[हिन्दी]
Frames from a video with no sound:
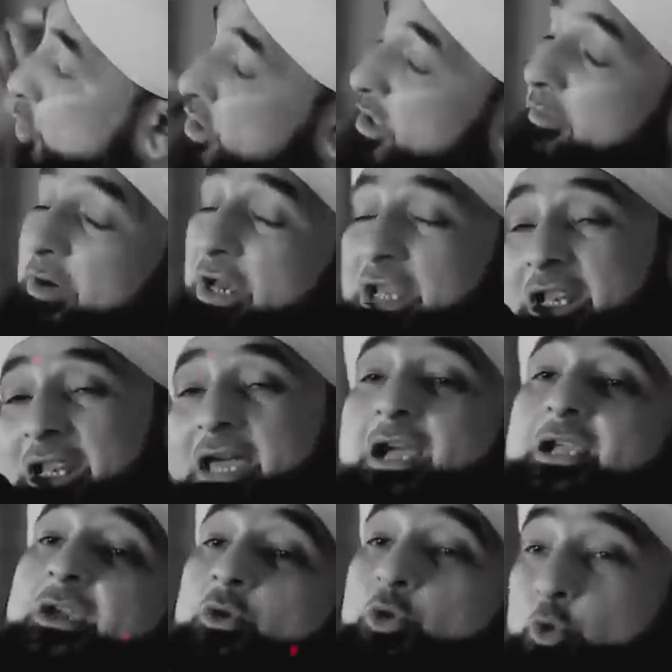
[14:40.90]
तो जब
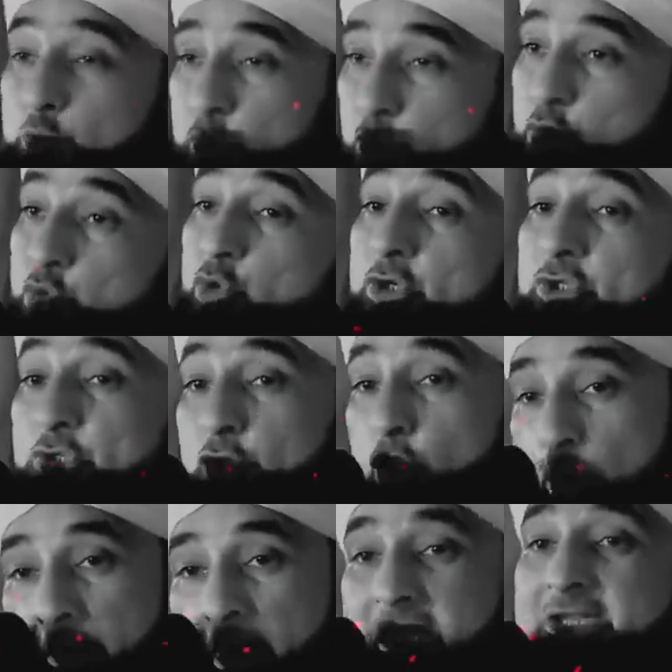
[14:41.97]
अल्लाह के हुजूर कोई
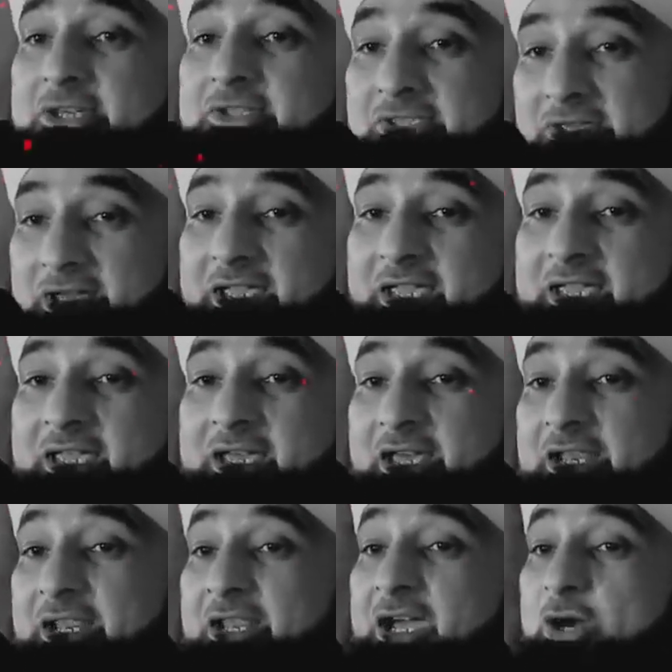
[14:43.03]
तौबा करता है
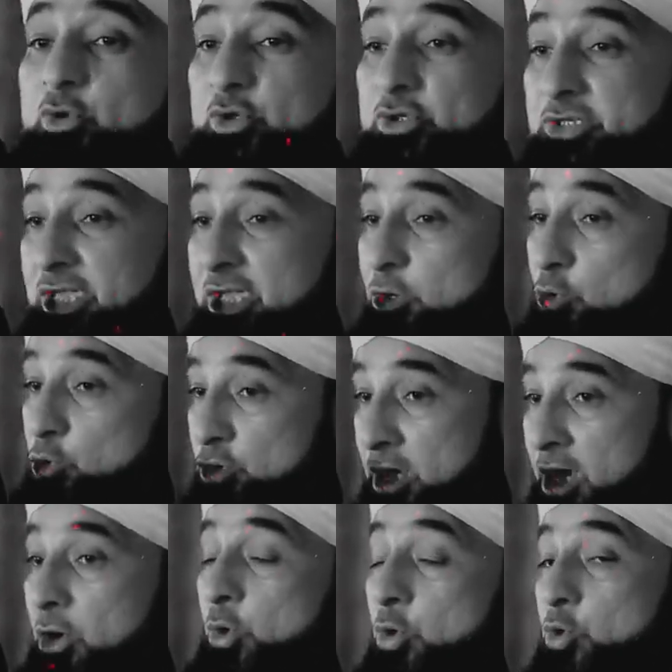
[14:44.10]
अल्लाह उसके
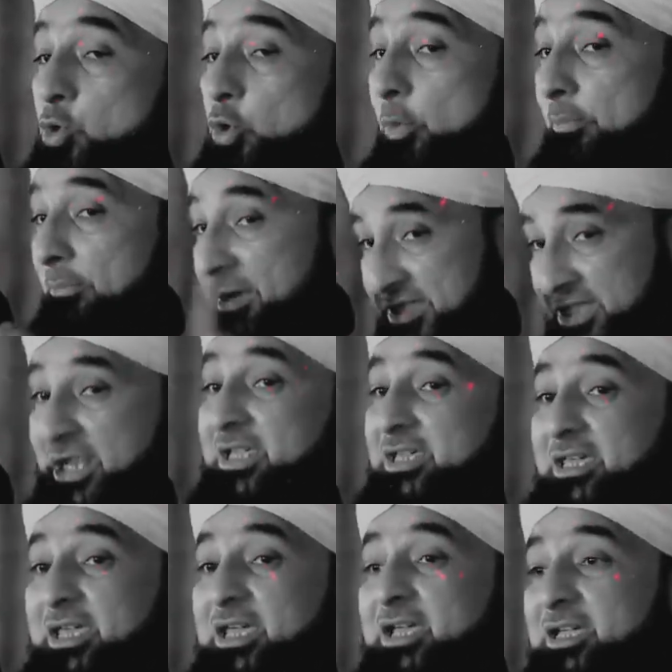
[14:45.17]
गुनाहों को
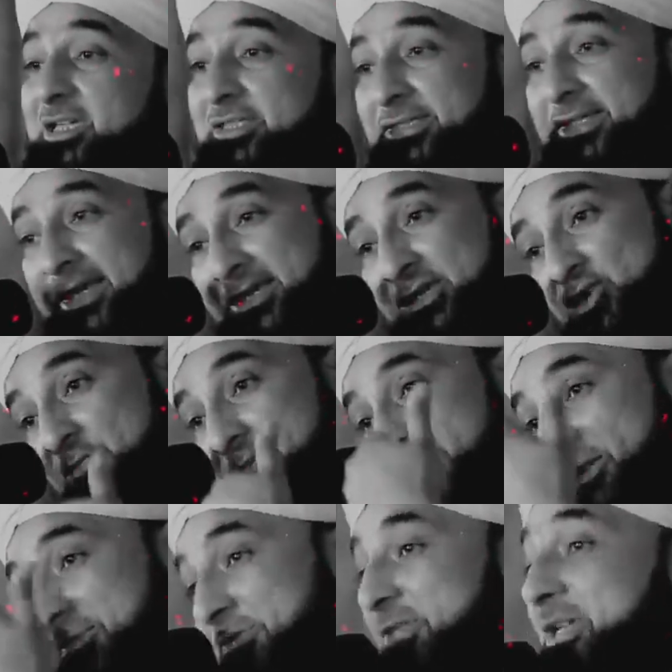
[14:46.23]
बदल के नेकियों
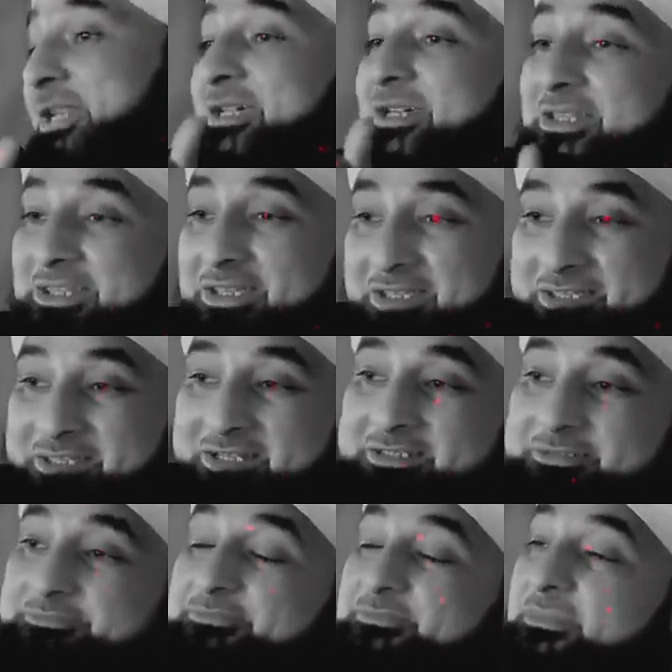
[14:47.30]
में तब्दील कर
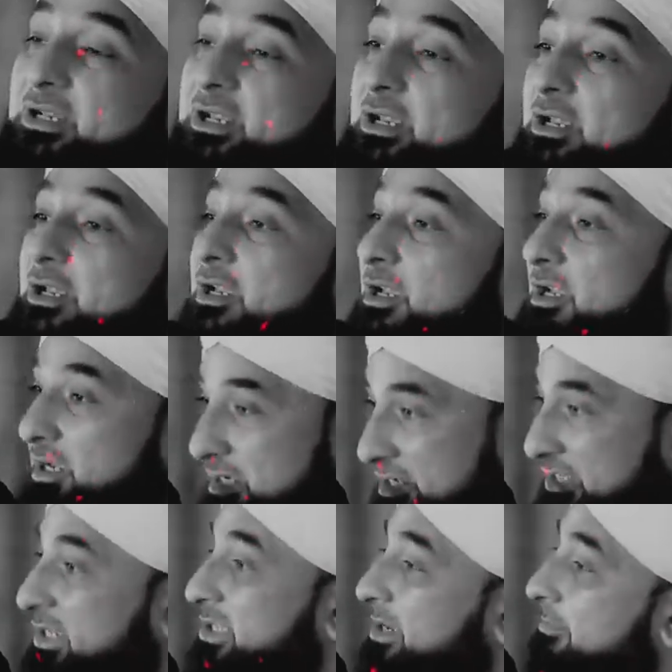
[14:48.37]
देता है
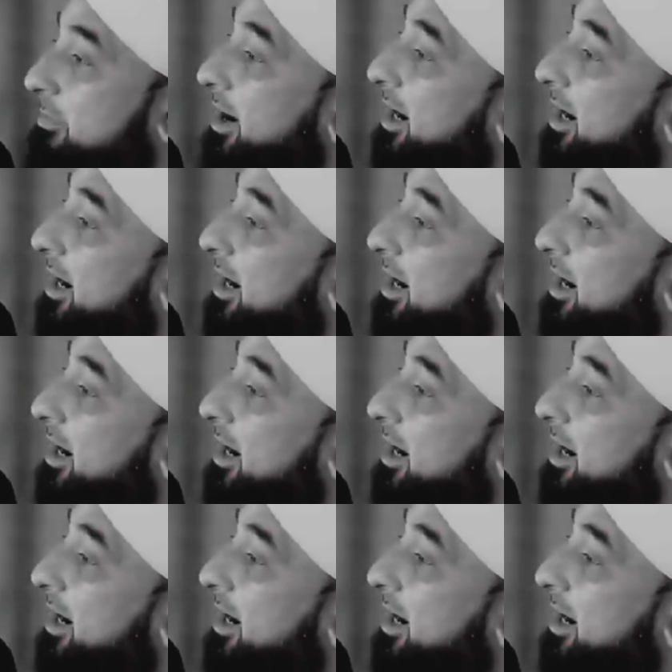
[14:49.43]
हदीस